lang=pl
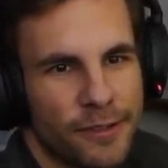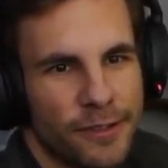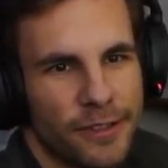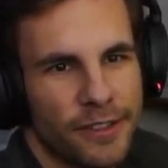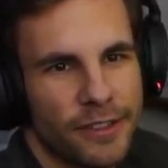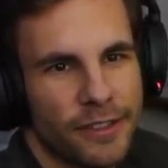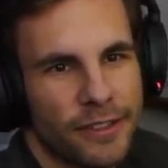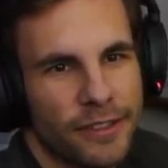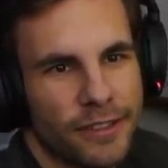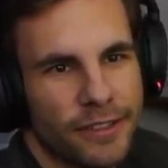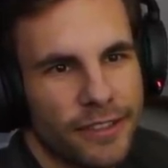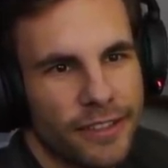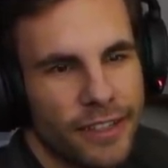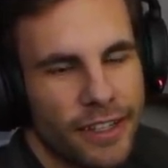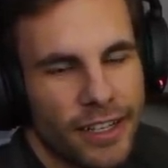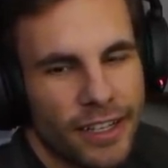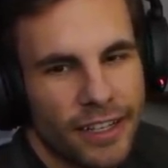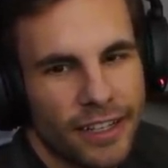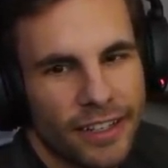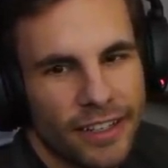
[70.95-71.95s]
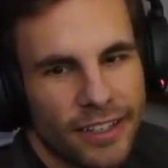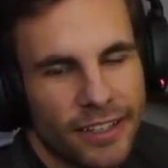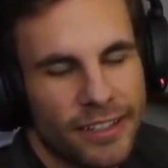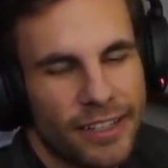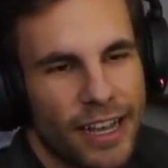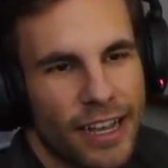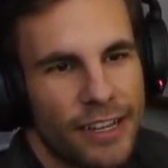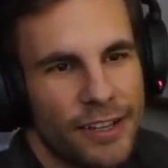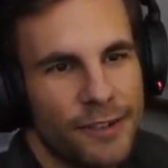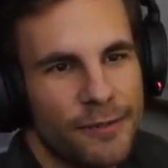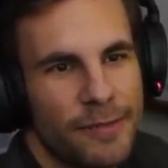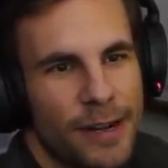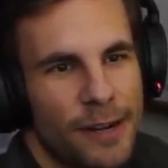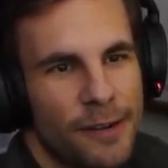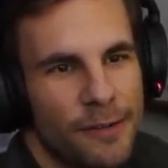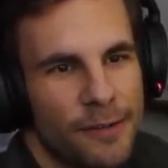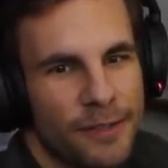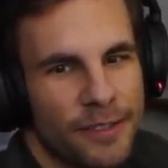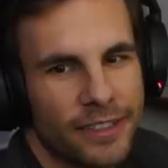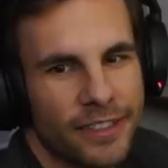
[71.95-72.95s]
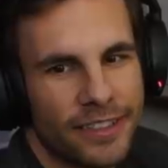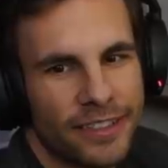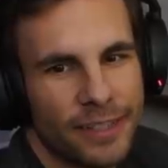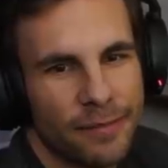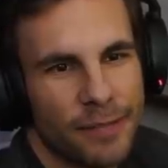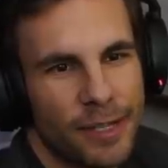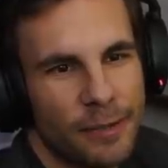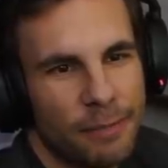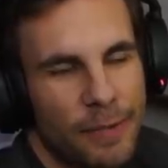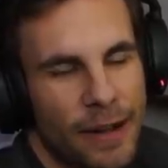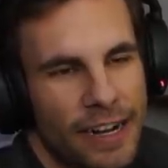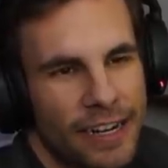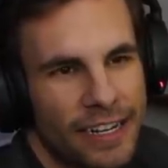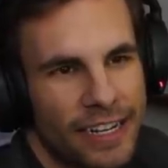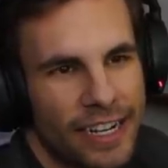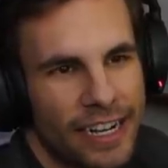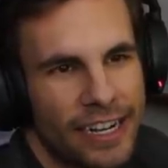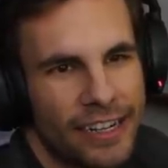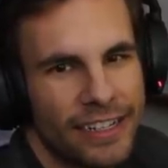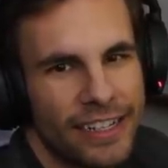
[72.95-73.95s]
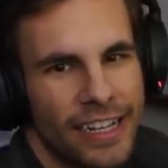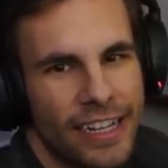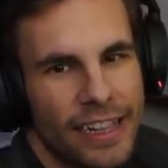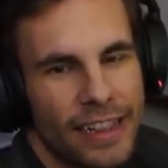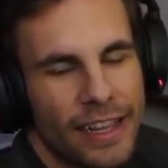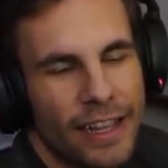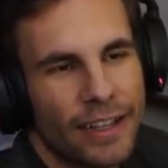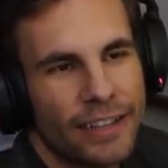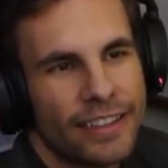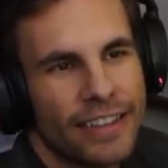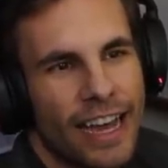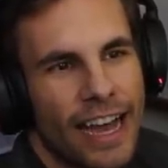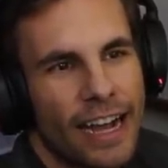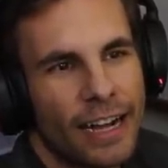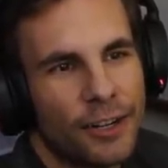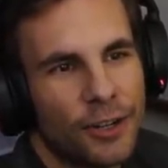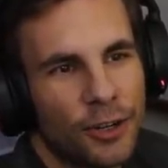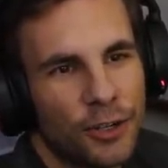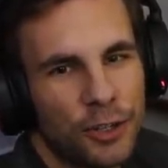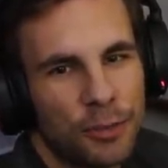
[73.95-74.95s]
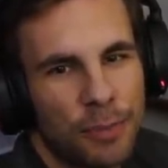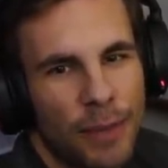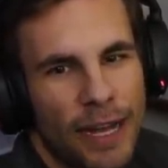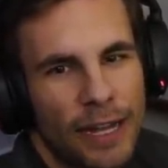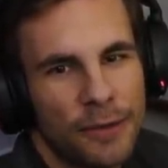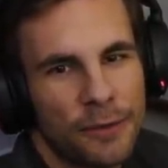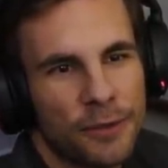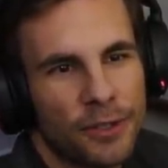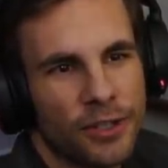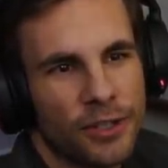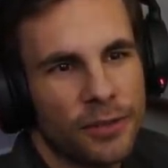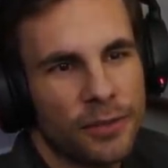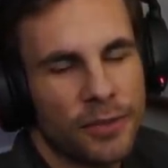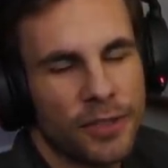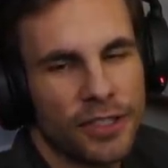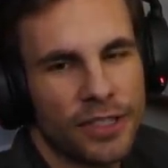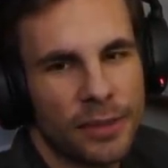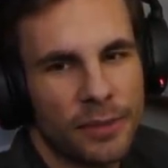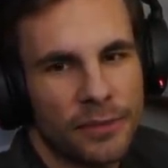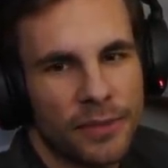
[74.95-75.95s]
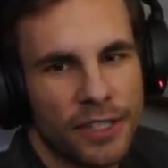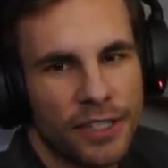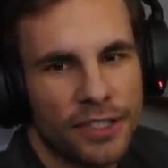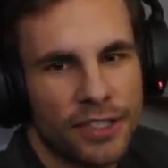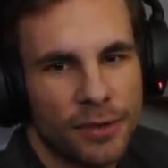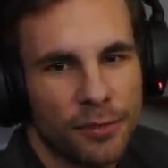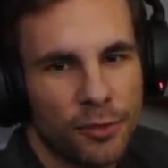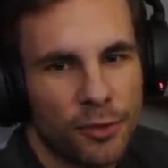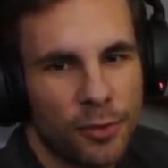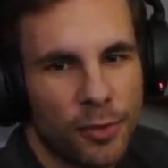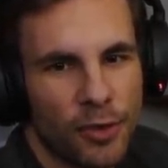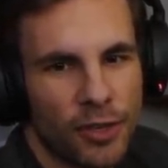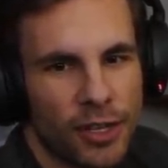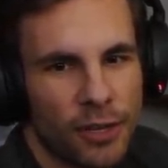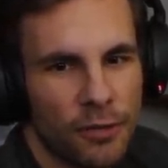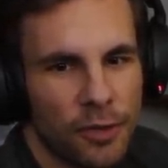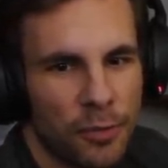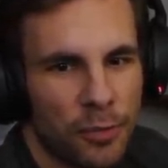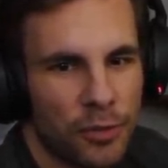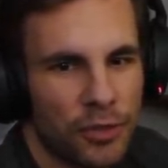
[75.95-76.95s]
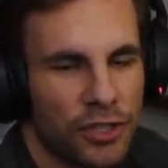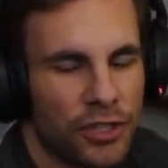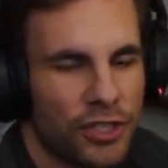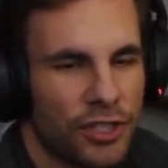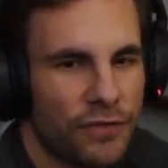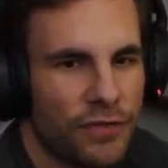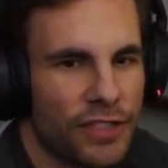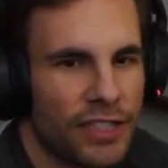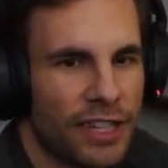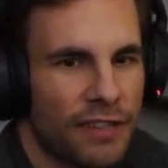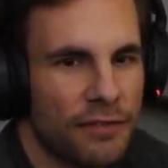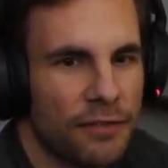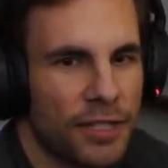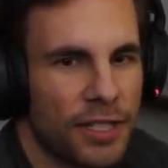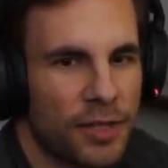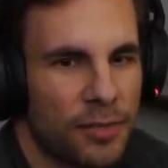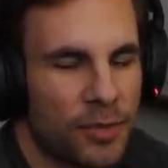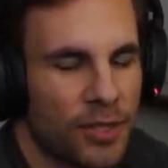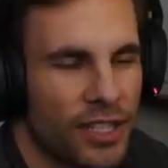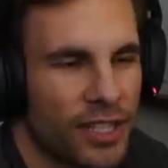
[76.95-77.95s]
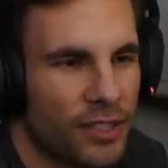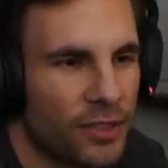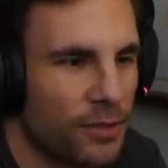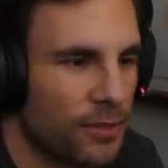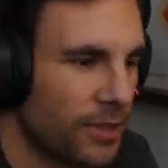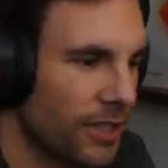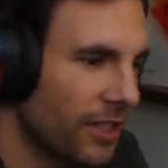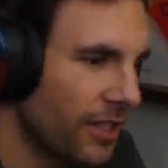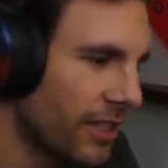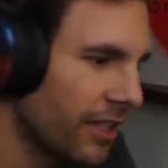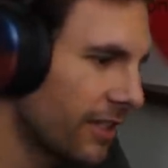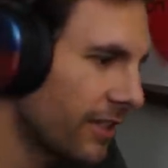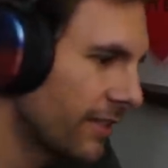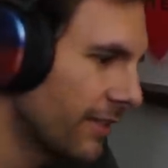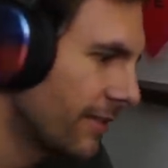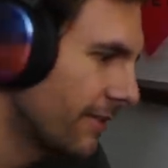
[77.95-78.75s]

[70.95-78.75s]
też to ktoś mi mówił. Zajumał sobie. cyberpunka. Tak, odpalił go, przez tam 20 minut pograł i później jeszcze wystawił na sprzedaż tą gierkę.